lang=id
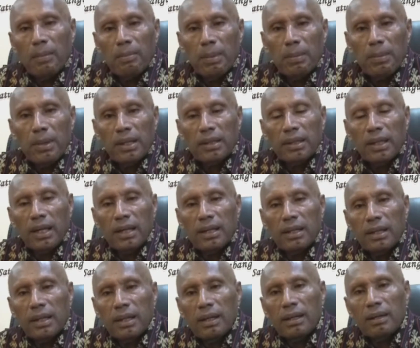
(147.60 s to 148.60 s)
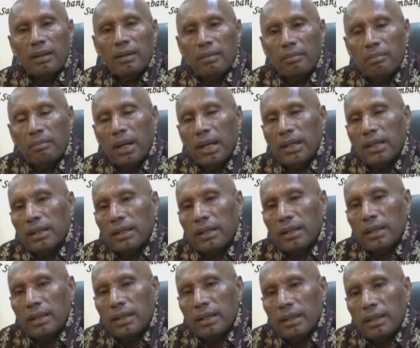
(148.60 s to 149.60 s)
pemerintahan yang baik
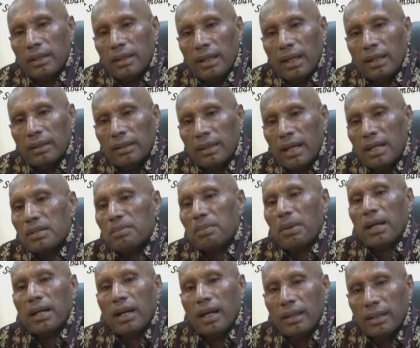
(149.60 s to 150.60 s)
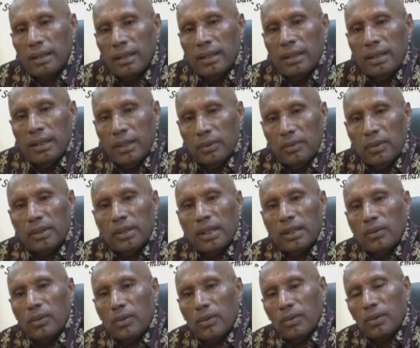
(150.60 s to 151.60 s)
dan transparan itu kita
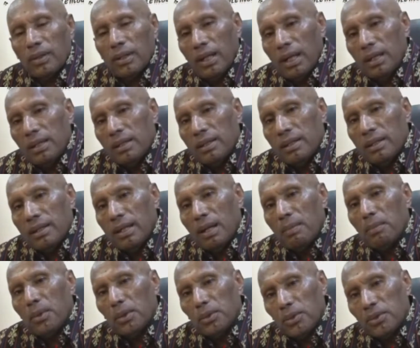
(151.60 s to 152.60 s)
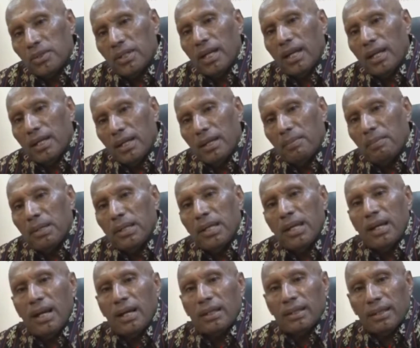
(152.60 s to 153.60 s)
dorong dan dan moto saya ini
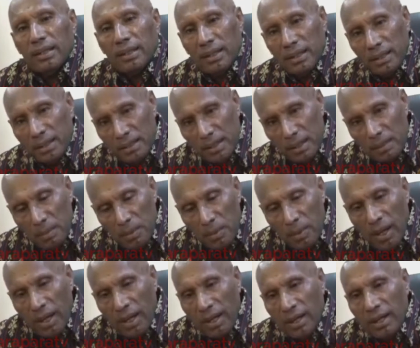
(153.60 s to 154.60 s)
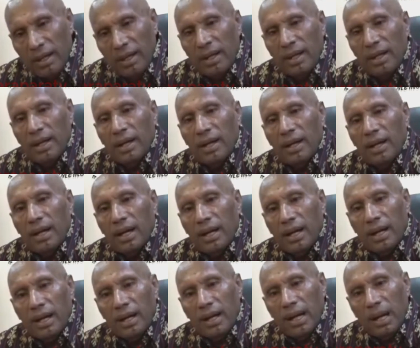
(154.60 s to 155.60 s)
mengikat semua
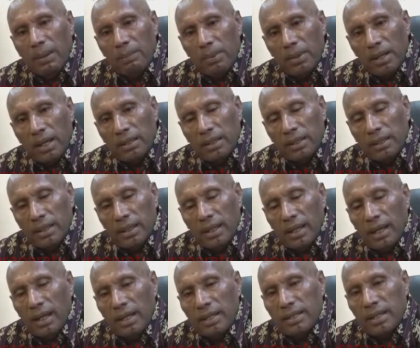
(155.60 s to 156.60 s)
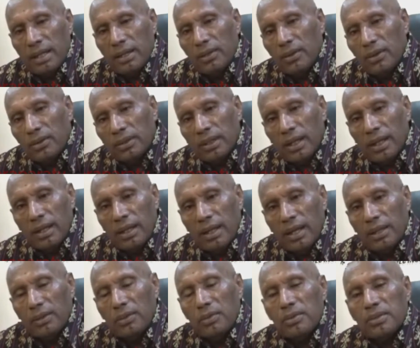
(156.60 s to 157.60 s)
uh, aparat ASN kota
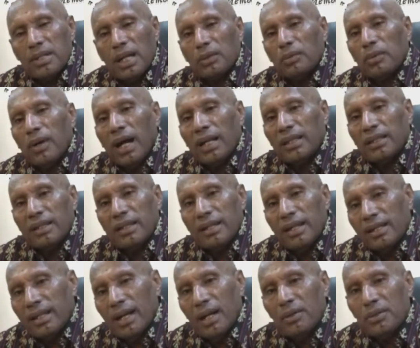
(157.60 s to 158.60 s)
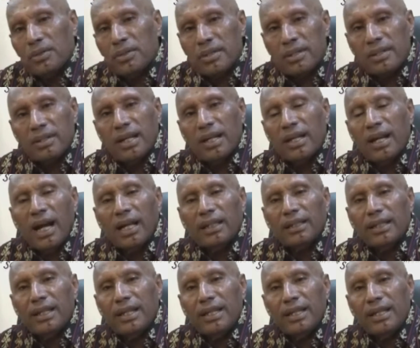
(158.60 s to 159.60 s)
yaitu satu hati kita harus dari
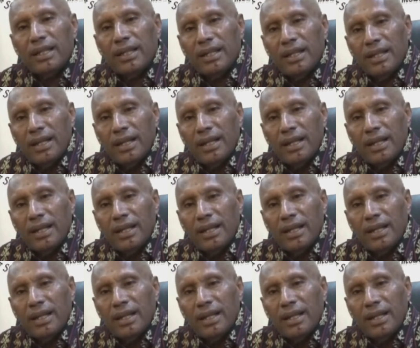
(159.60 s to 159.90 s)
hati ini